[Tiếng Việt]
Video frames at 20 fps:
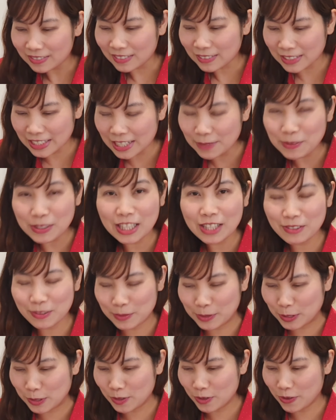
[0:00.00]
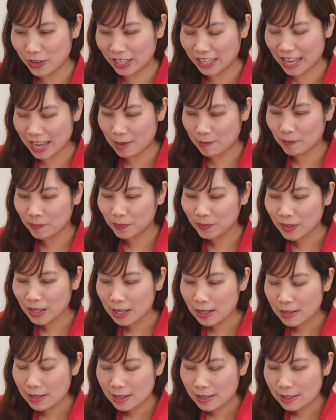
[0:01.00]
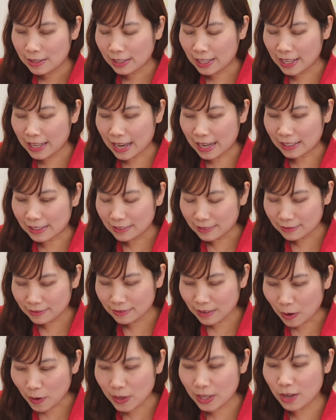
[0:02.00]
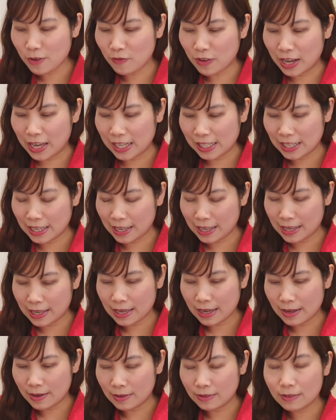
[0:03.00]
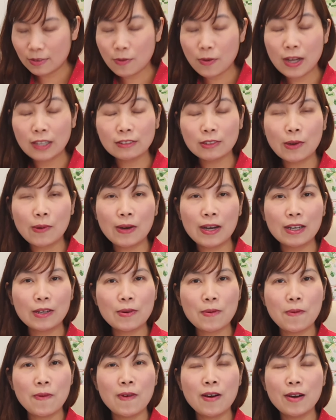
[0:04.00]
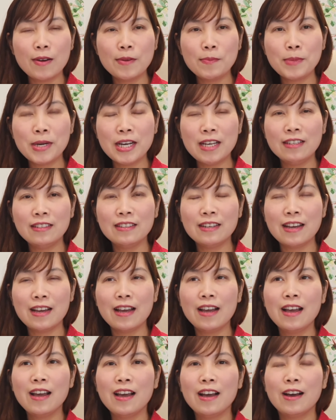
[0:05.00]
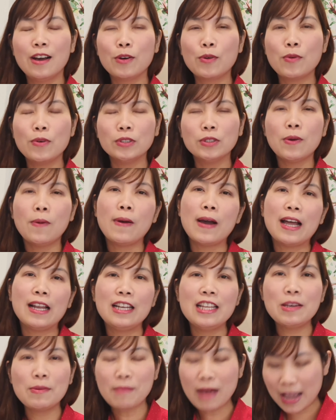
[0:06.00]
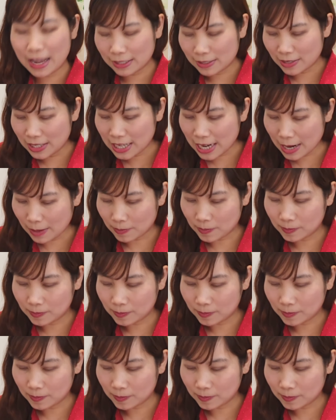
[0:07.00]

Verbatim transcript: bây giờ mình tiếp một câu chuyện nha thì ảnh nói như vậy thì uh, quan tòa của bên uh, của tòa liên bang nói rằng